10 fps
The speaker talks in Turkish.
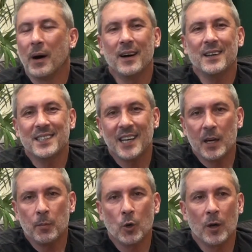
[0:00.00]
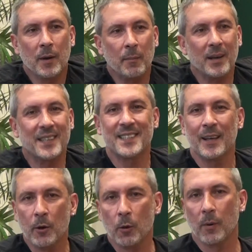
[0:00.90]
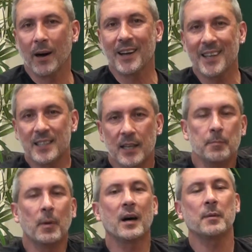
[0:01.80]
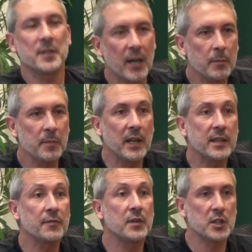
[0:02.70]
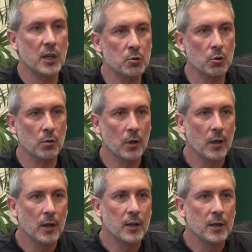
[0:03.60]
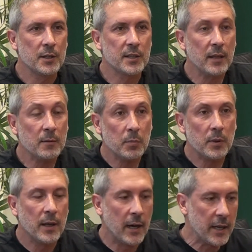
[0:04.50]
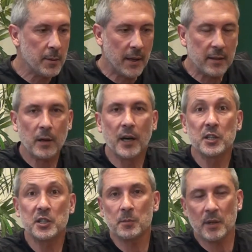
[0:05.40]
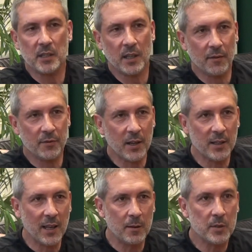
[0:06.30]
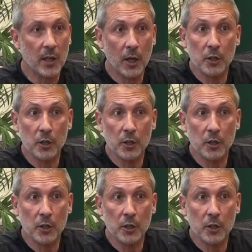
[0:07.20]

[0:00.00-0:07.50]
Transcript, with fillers: bağır çağır program yapmak istemiyorum. Arkadaş sen bağırıp çağırıp millete fırça atıyorsun. Sen Hani ben ayrıştırma taraftarı değilim. Sen